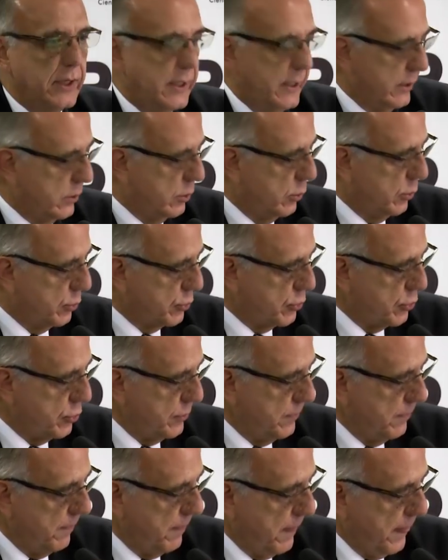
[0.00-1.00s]

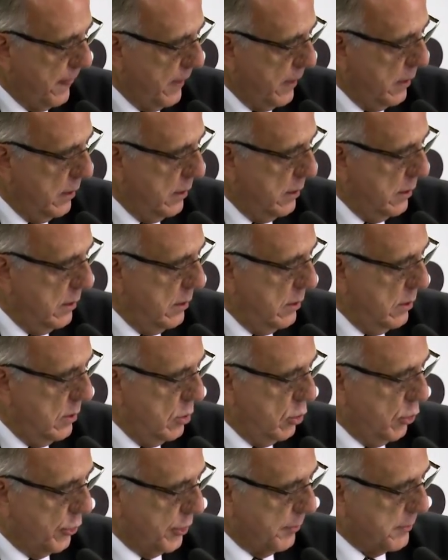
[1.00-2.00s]
electos
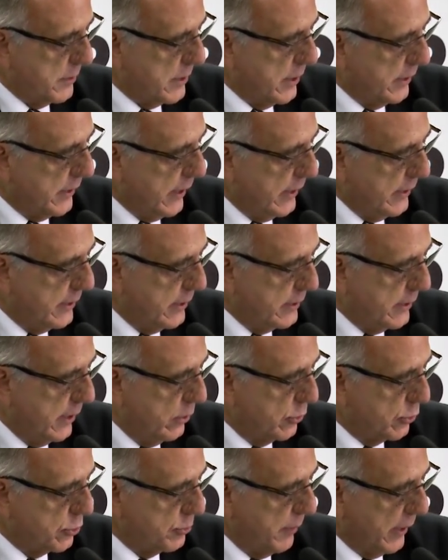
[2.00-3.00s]
los representantes de
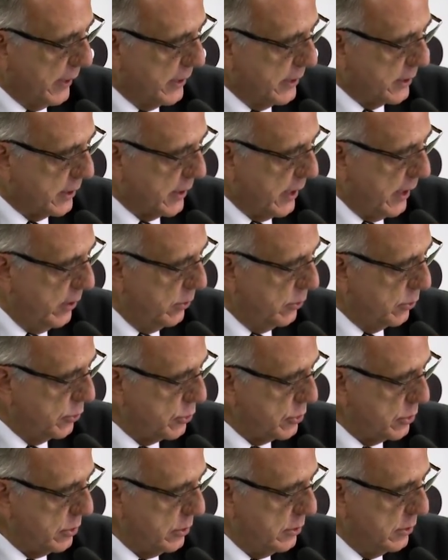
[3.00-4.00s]
los
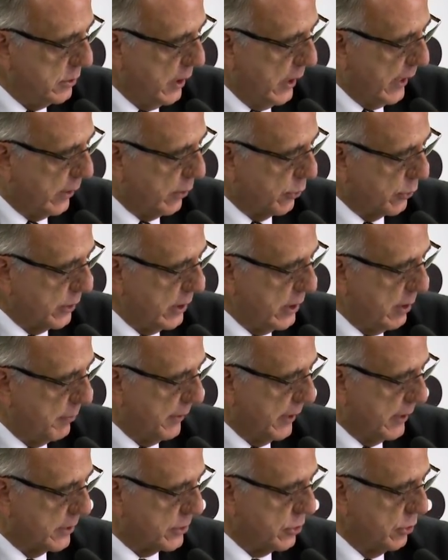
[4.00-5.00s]
magistrados de la Corte de
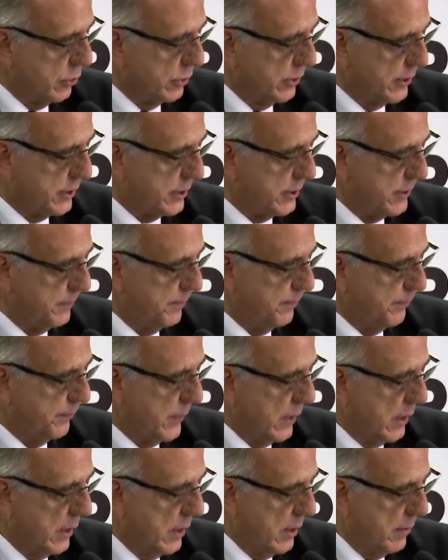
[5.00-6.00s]
Apelaciones
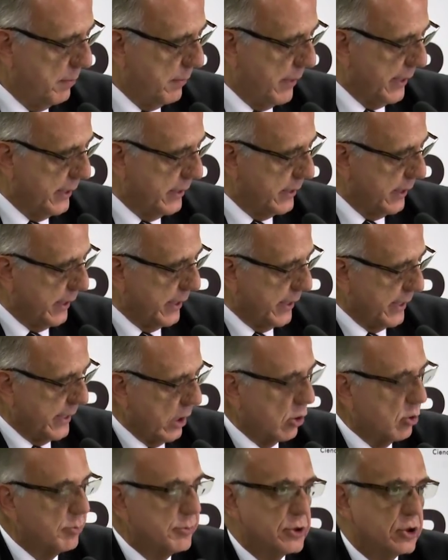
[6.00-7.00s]
para integrar
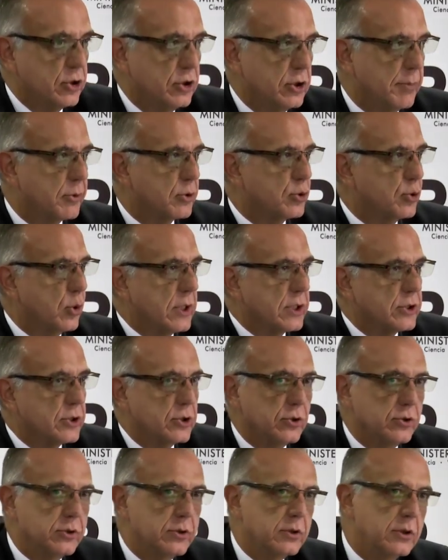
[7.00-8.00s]
la Comisión de
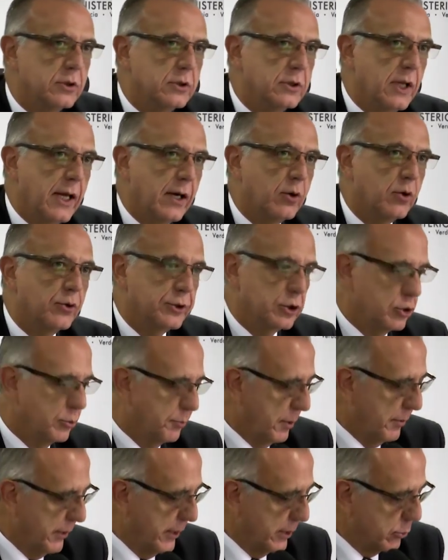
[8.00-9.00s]
Postulación de la Corte
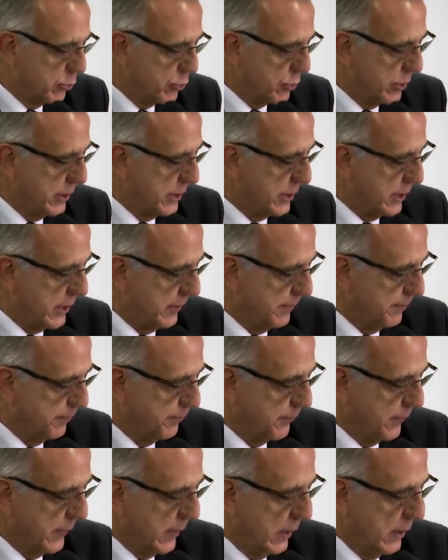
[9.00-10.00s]
Suprema de Justicia,
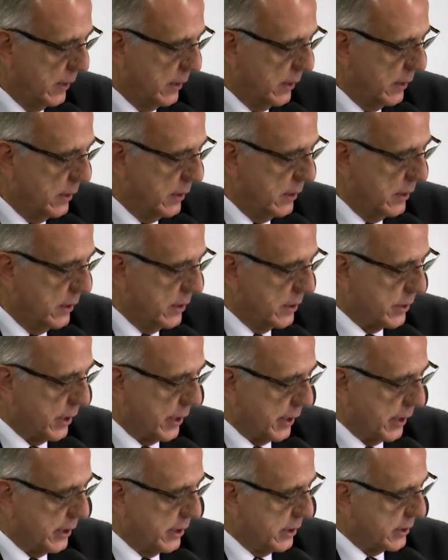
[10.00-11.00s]
se
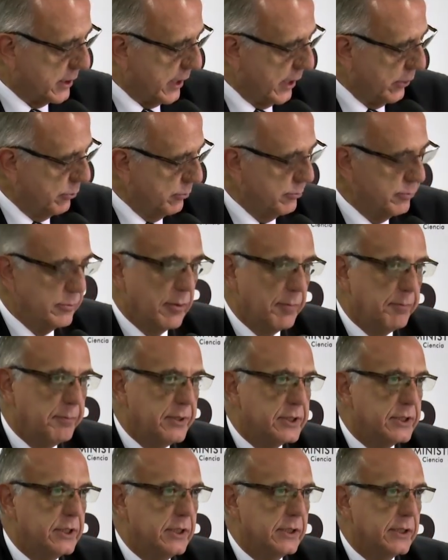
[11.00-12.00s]
registraron
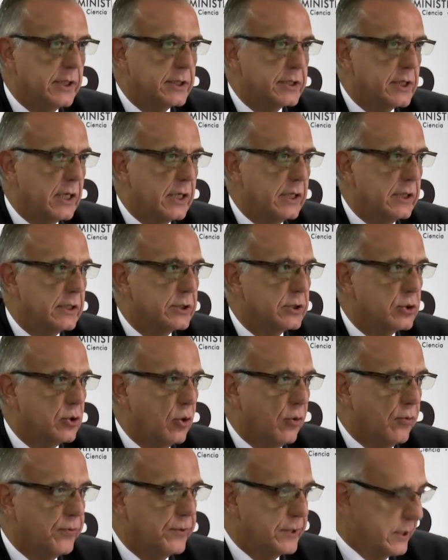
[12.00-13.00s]
visitas a las
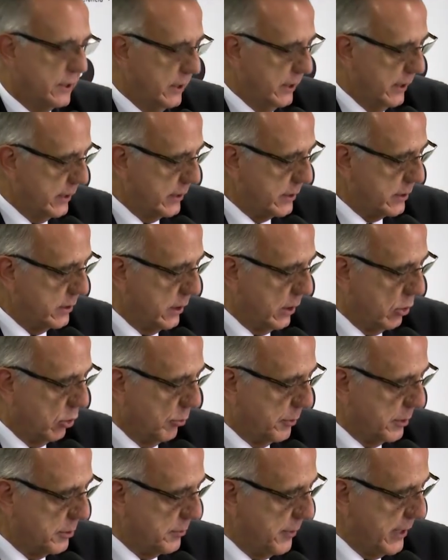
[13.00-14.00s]
oficinas de
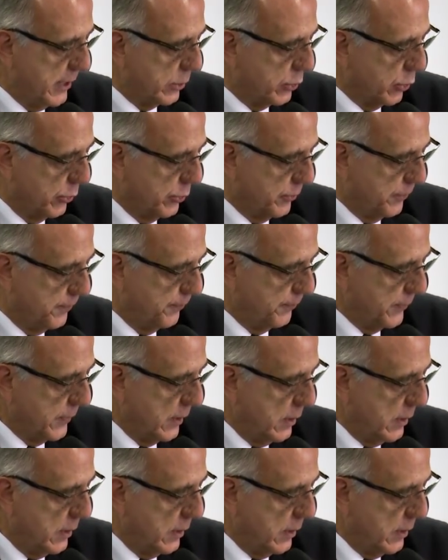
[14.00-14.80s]
López Villatoro,